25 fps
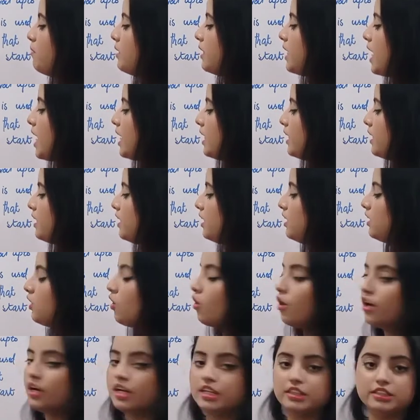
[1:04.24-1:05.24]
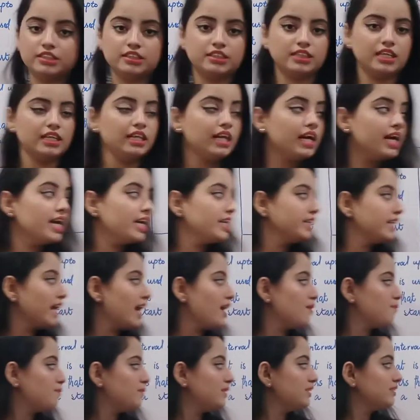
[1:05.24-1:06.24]
मैकेनिकल और डिजिटल
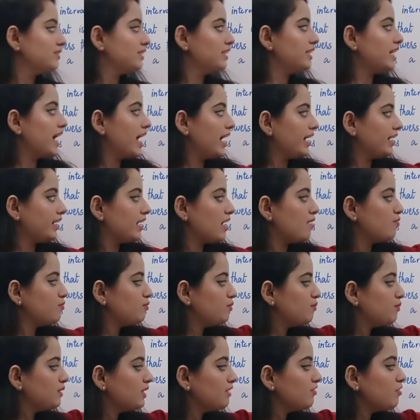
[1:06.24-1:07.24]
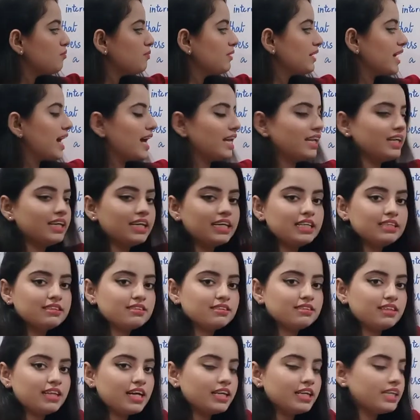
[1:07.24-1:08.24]
यहाँ पर इसकी डायग्राम्स बनी हुई मैकेनिकल
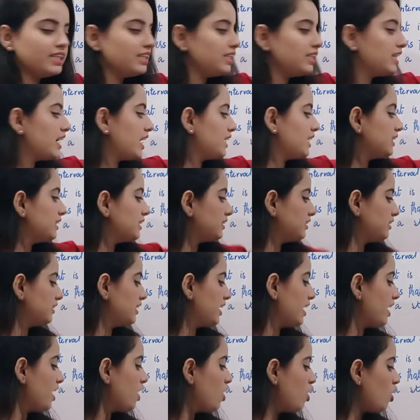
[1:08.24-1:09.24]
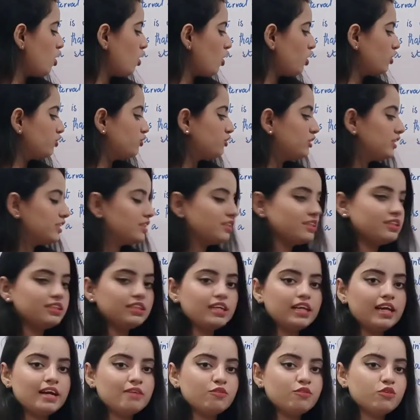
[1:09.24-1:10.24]
इस तरह की दिखाई देती है और जो
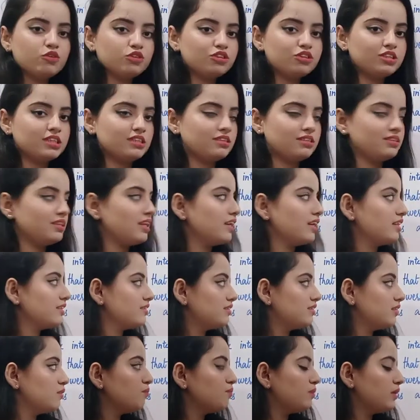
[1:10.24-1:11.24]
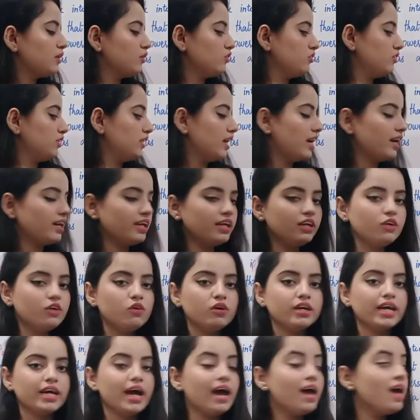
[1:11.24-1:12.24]
डिजिटल है वो कुछ इस तरह की सिंपल होती है ठीक
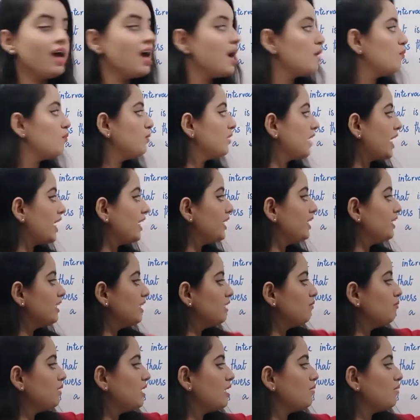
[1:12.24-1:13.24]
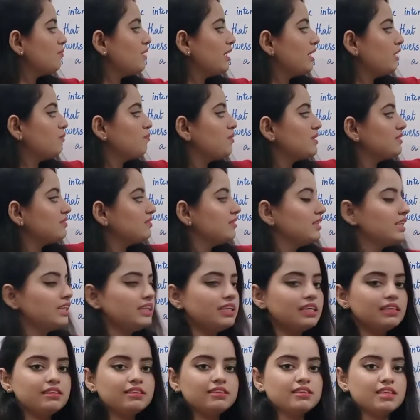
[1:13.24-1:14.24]
हो गया मैकेनिकल में हमारे पास
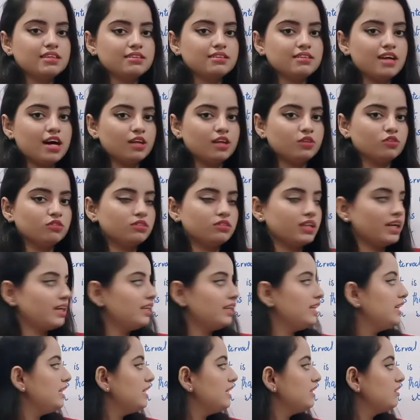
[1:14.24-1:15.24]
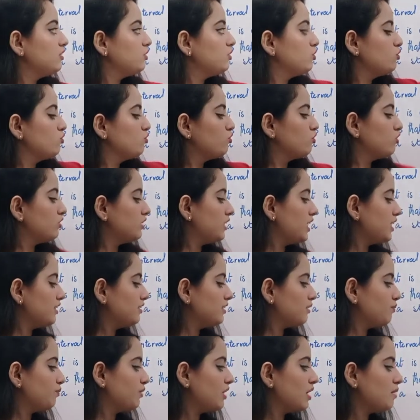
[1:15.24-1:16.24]
निडल्स के साथ होता है निडल्स यूज़ होती हैं
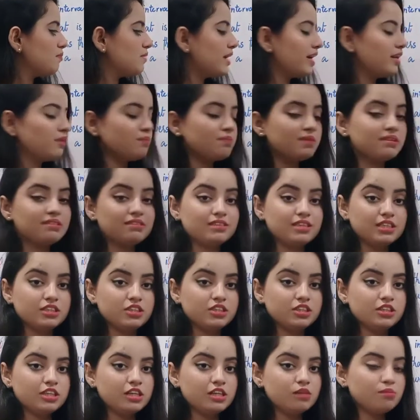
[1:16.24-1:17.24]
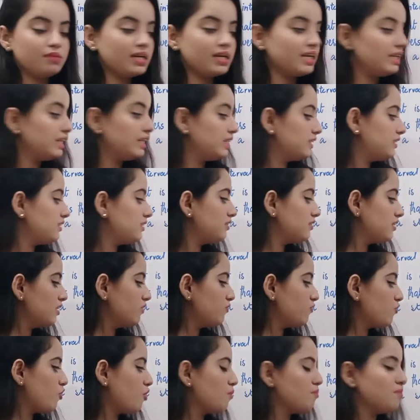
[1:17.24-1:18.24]
जबकि हमारे पास डिजिटल में डिजिट्स
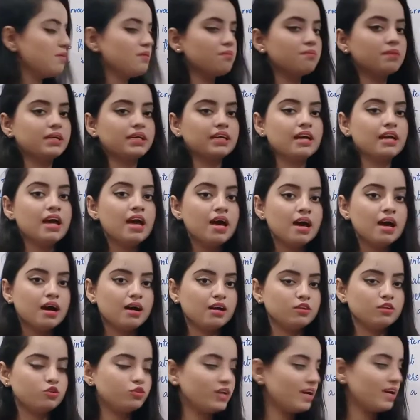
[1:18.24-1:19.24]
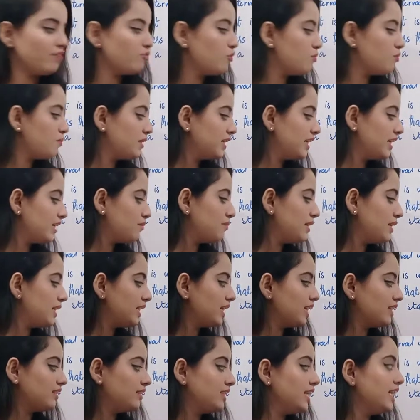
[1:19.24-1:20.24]
की फॉर्म में मई जो है वो
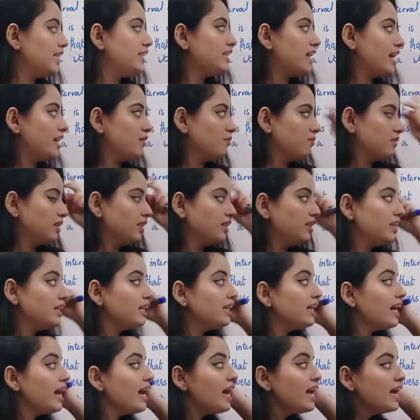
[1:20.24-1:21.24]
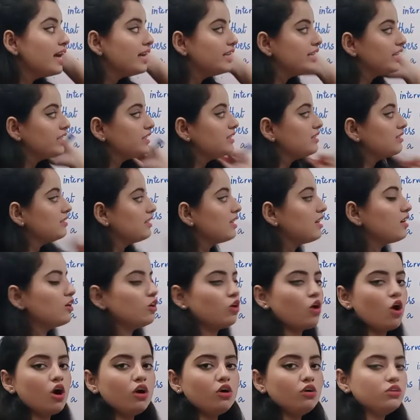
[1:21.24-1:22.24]
मैयरमेंट आती है टाइम की ठीक है ये तरह
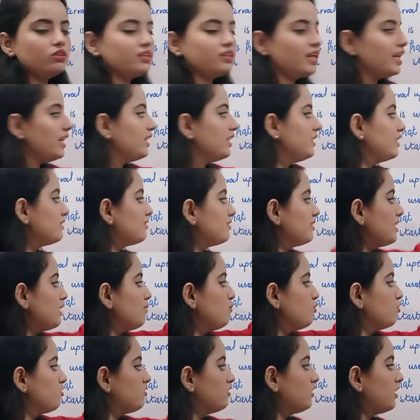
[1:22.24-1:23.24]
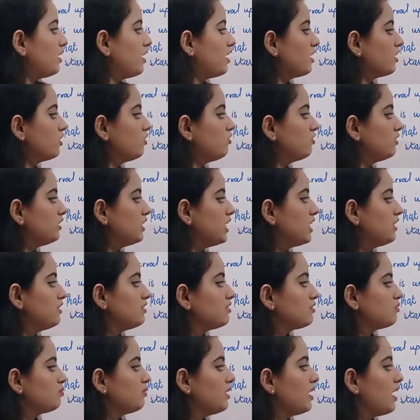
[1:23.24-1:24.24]
क्लॉक होता है ना ये सेम उस तरह की होती है
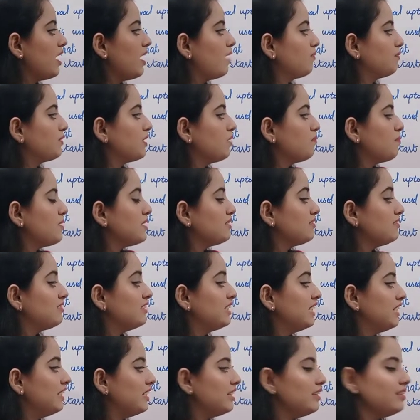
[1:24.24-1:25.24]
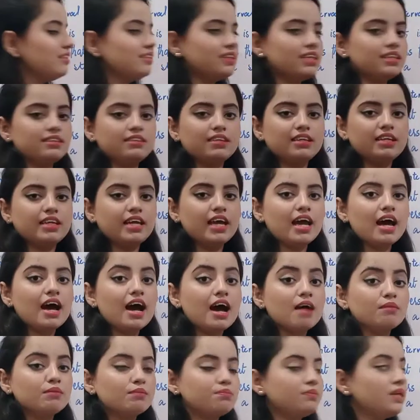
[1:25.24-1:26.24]
जिसमें आपके पास निडल्स के ज़रिए
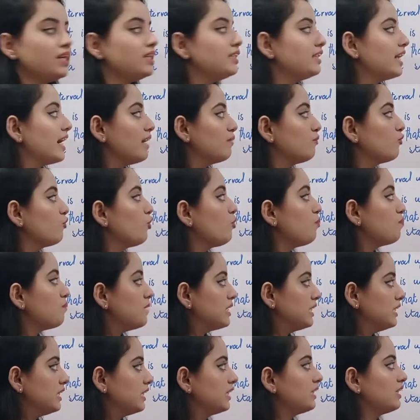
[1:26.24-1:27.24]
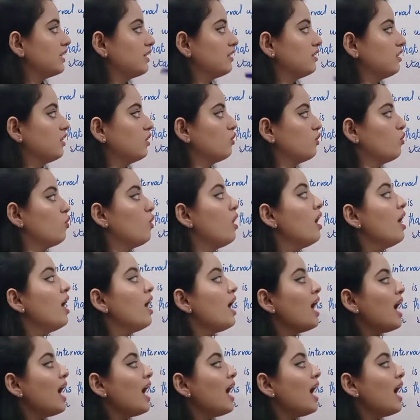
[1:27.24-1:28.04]
आप अपना टाइम को मैयर करते हो